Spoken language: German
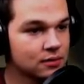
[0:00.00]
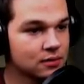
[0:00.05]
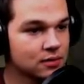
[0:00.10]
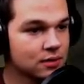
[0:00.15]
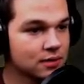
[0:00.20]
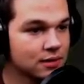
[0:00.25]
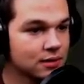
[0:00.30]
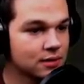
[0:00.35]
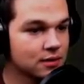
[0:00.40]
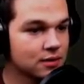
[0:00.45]

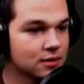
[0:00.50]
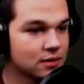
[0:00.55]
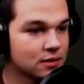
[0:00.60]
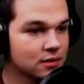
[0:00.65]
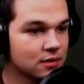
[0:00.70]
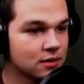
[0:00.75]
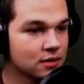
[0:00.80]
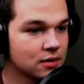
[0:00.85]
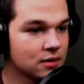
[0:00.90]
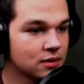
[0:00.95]
Sie,
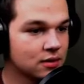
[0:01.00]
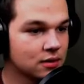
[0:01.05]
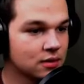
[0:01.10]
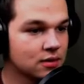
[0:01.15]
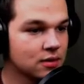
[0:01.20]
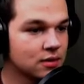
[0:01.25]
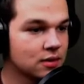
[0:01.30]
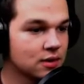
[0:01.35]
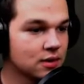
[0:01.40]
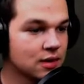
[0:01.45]

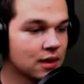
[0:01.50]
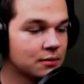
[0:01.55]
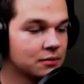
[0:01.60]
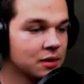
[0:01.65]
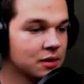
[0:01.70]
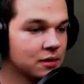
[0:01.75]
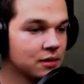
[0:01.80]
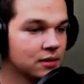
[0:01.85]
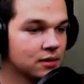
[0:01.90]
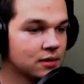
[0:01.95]
sie,
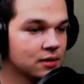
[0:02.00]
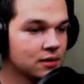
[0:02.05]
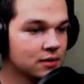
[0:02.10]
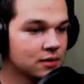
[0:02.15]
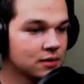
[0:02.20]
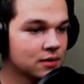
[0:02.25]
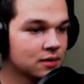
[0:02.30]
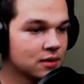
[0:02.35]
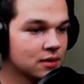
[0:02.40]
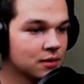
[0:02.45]
haben die,
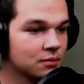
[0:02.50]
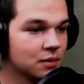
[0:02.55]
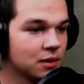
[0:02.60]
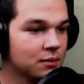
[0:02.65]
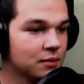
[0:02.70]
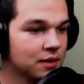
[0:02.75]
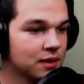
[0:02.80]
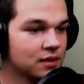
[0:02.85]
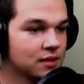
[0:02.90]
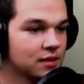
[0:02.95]
sie haben
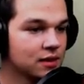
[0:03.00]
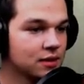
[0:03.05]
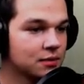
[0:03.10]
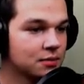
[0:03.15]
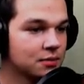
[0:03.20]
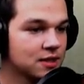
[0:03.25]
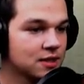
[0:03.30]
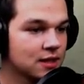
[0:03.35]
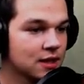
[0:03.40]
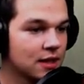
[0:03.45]
die Miete
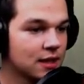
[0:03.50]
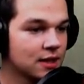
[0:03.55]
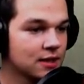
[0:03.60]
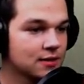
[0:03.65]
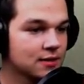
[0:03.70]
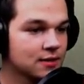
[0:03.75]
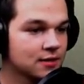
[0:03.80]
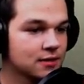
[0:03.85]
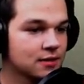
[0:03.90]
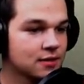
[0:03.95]
nicht
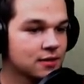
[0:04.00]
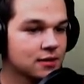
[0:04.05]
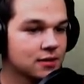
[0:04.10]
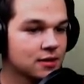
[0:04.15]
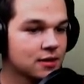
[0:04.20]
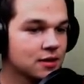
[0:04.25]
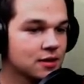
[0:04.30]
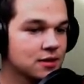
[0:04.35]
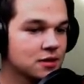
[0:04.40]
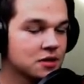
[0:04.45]
bezahlt.
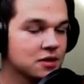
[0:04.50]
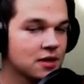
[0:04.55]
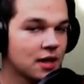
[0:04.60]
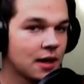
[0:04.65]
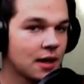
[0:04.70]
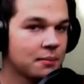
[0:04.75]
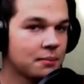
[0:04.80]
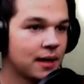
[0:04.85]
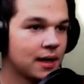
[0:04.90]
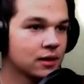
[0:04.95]
Das ist
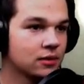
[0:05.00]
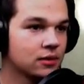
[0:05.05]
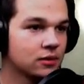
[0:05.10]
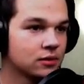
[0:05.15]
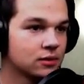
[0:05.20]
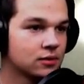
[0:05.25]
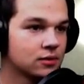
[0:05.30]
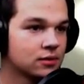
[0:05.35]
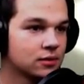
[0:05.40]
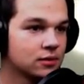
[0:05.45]
die
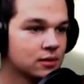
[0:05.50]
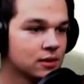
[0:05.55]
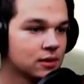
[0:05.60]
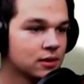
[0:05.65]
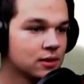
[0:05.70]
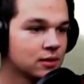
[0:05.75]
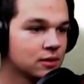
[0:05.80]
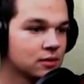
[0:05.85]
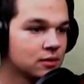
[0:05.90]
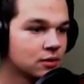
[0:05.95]
Abmahnung.
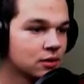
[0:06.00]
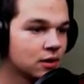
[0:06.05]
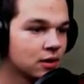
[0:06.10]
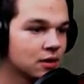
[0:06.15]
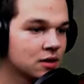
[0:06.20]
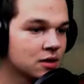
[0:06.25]
Dann